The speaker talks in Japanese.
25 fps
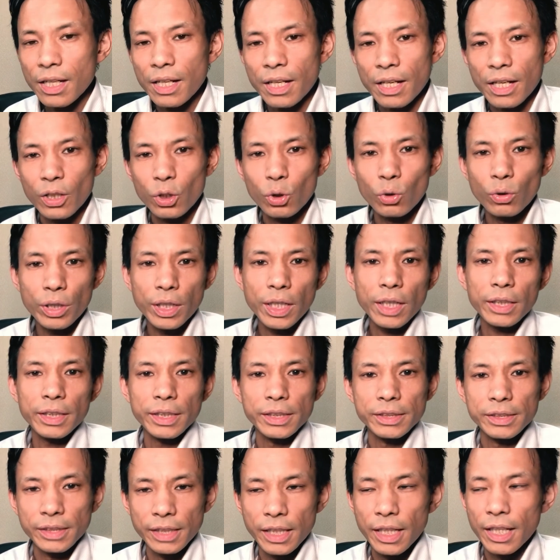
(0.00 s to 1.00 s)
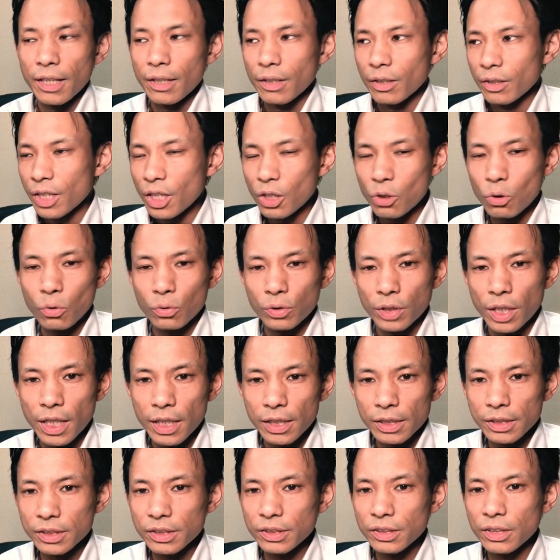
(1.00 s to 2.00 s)
えこれがですね結構
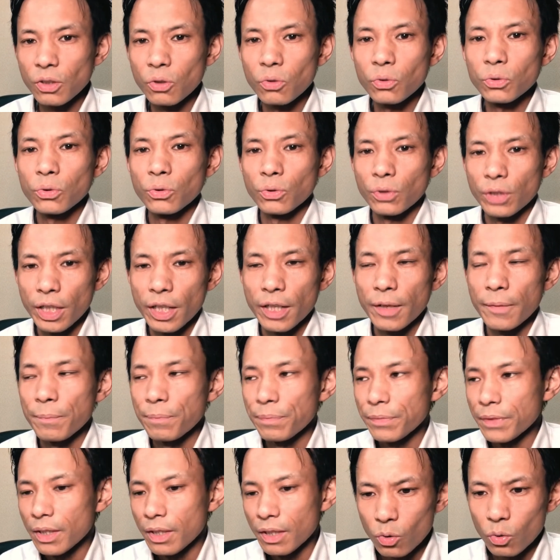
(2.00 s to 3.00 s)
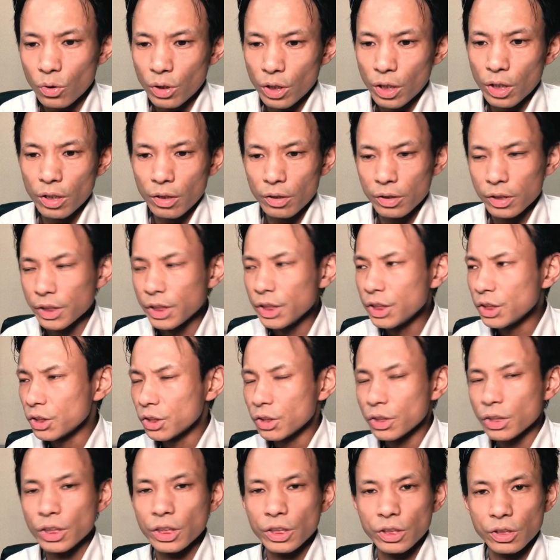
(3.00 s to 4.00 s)
大事なことでこれが意
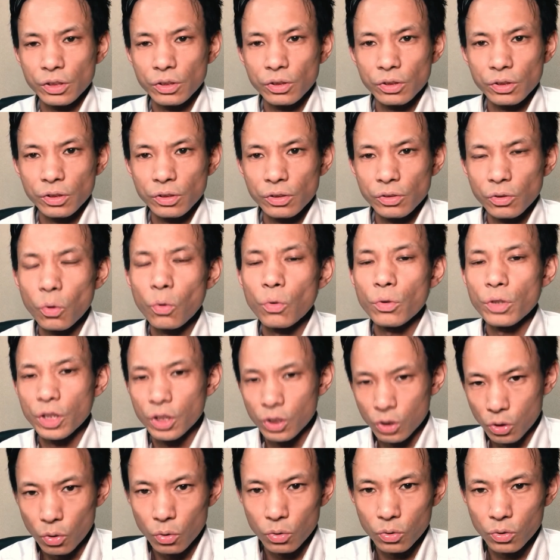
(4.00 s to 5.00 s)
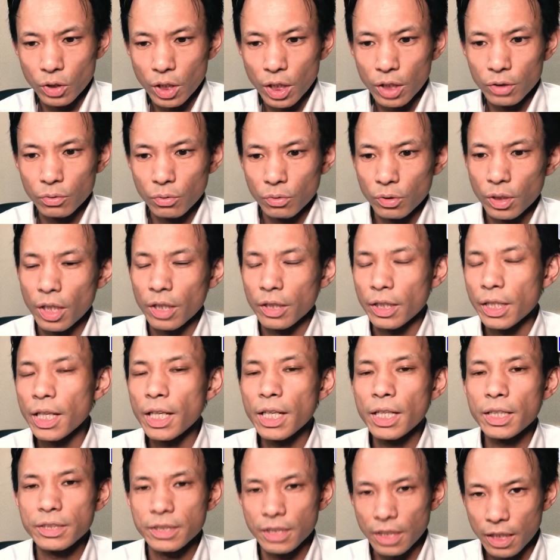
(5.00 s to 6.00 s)
識の二極化とか
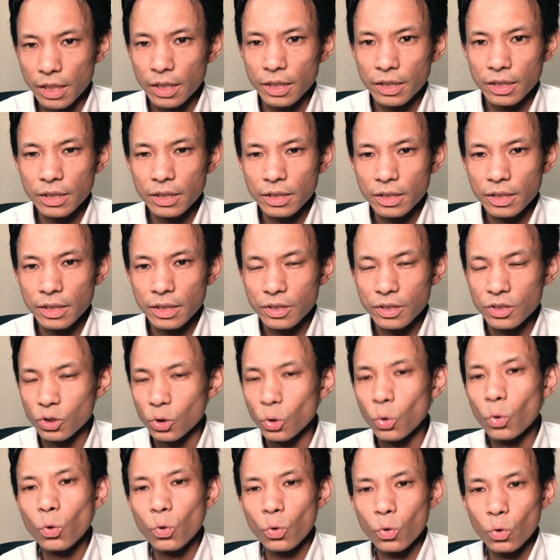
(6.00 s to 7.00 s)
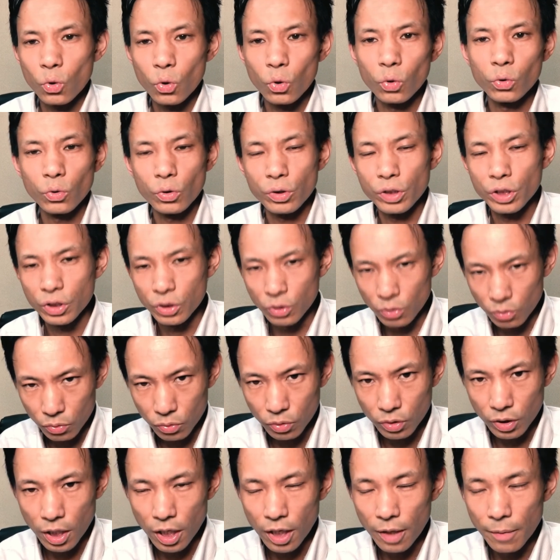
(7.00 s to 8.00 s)
経済情報の二
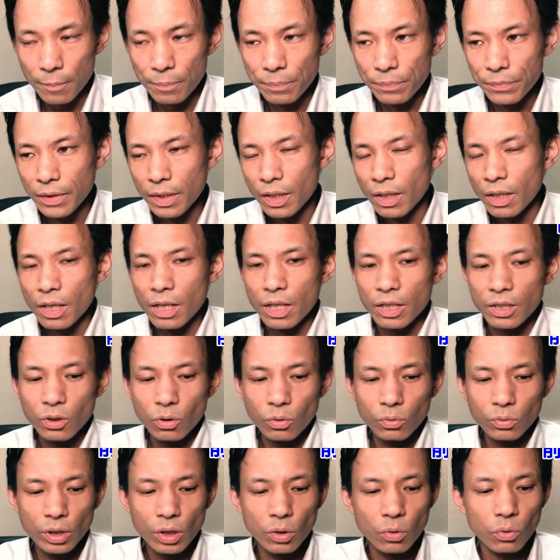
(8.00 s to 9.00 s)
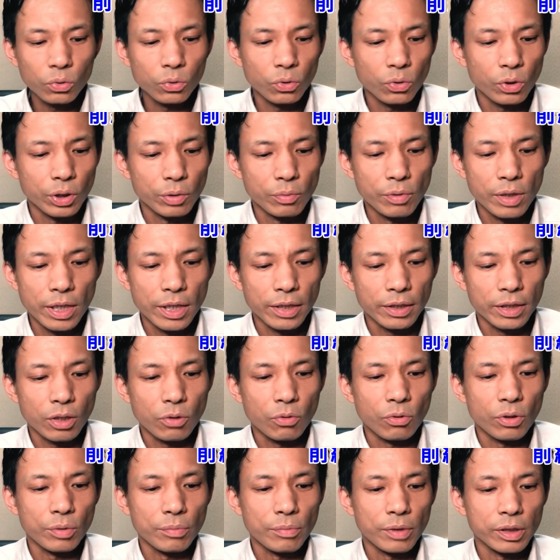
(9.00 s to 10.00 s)
極化えいろんなことを言われて
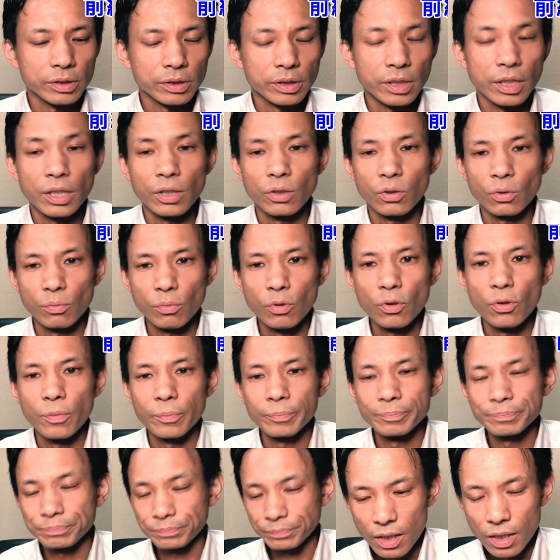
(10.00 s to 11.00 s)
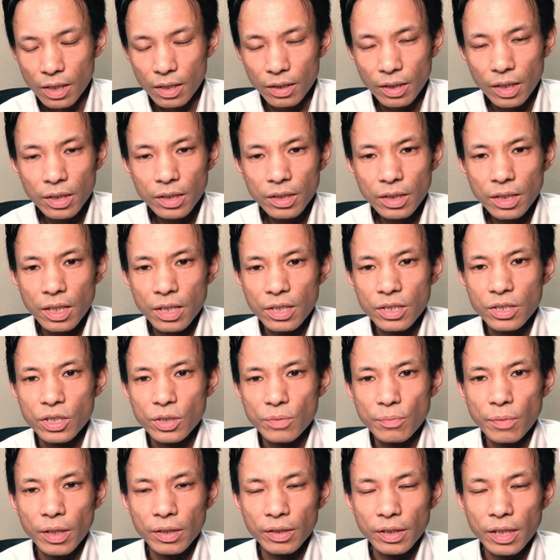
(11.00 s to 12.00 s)
おりますけれども何が
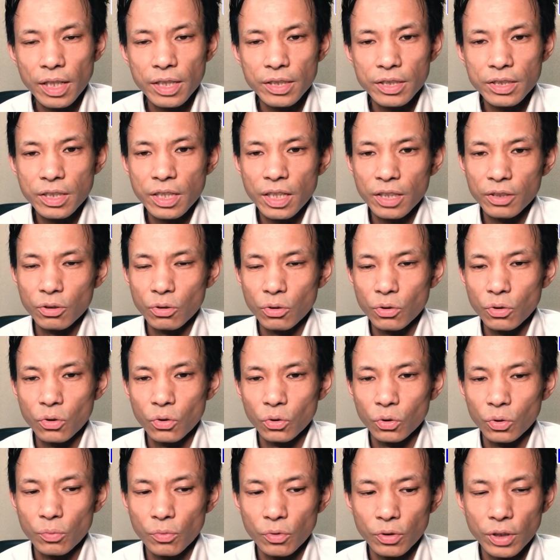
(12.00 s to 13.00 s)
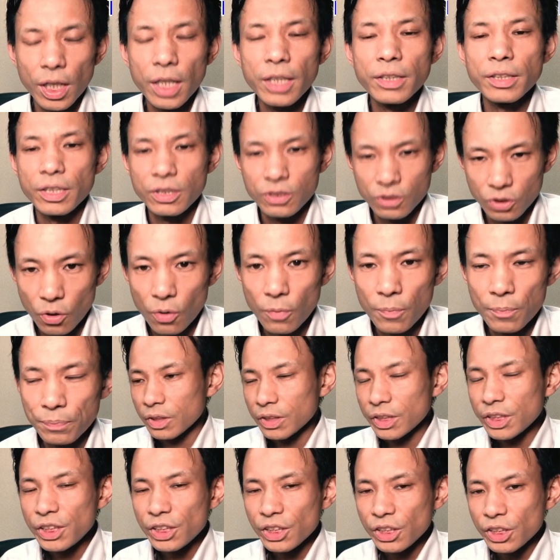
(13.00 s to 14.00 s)
一番大事かということもないんですよ
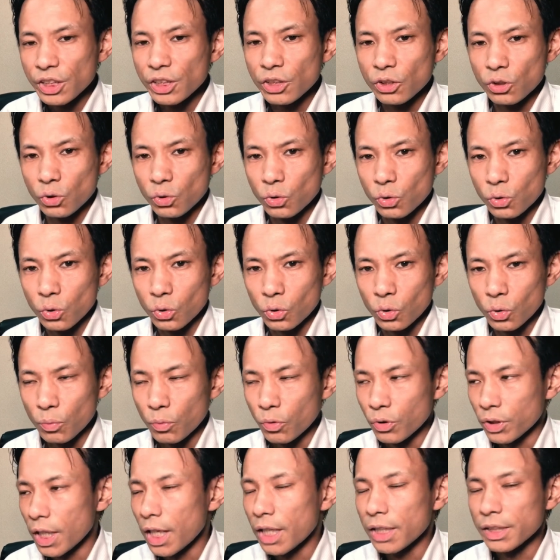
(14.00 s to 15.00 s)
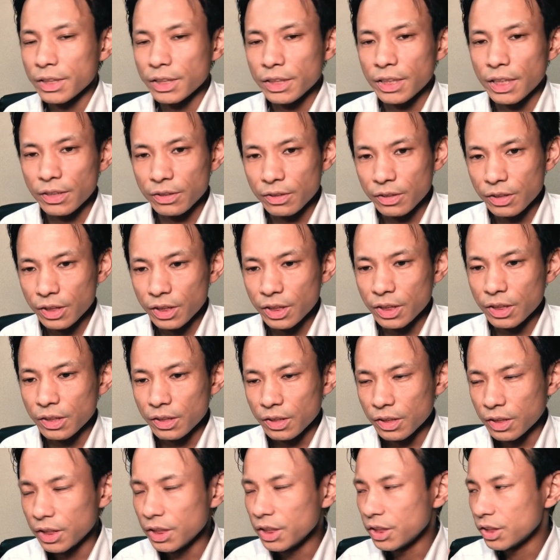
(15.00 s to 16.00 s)
意識することも大事ですし
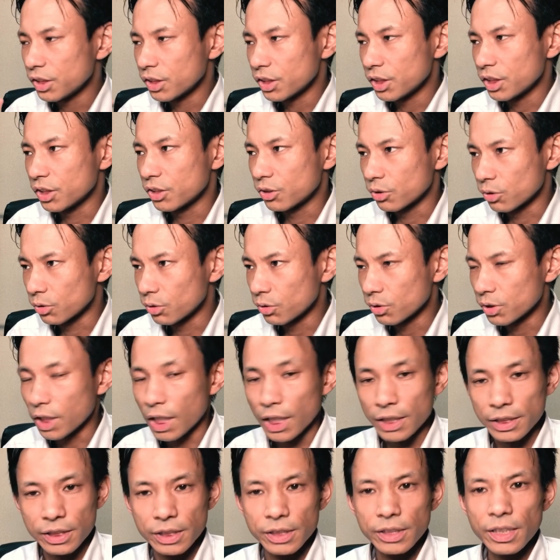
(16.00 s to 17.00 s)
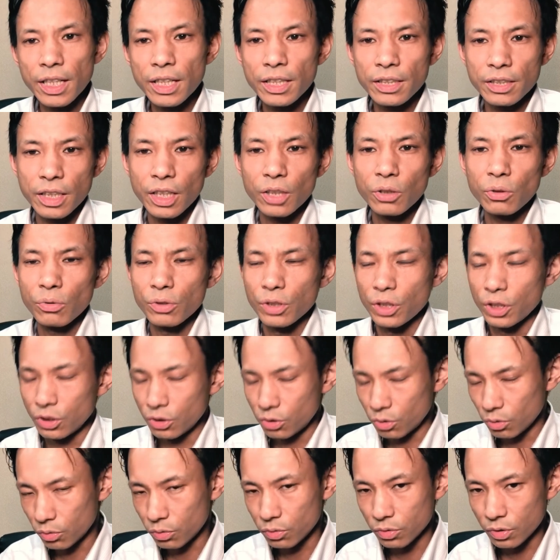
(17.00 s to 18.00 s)
意識するかしないかの二
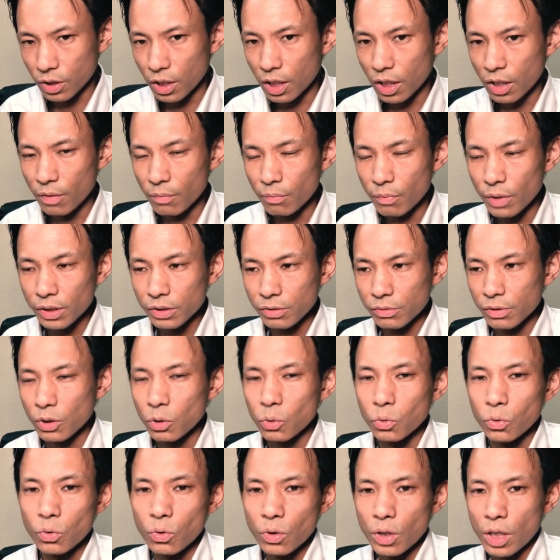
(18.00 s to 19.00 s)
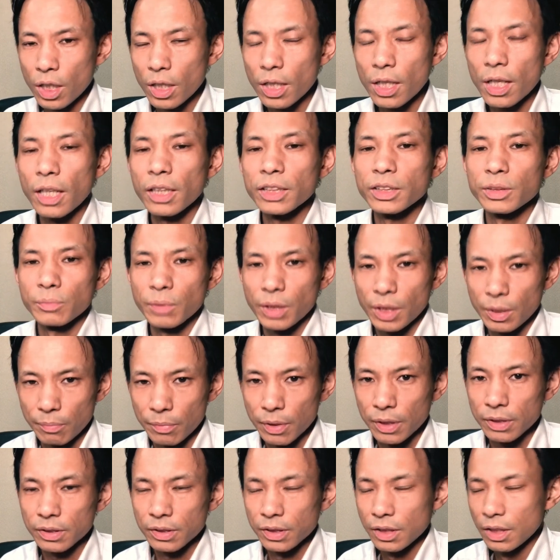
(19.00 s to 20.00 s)
極化まずはここから始まり
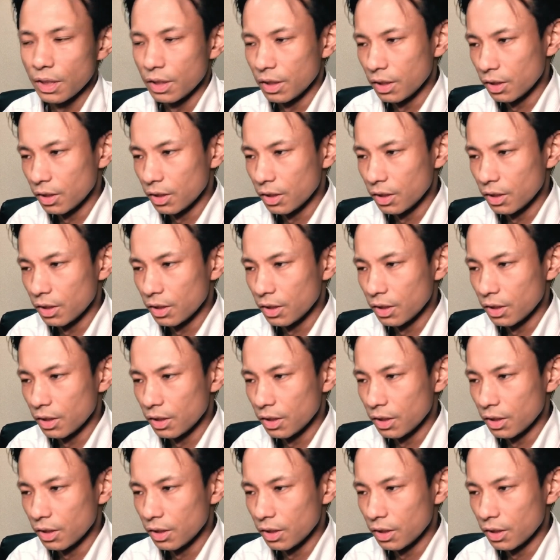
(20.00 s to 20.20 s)
ます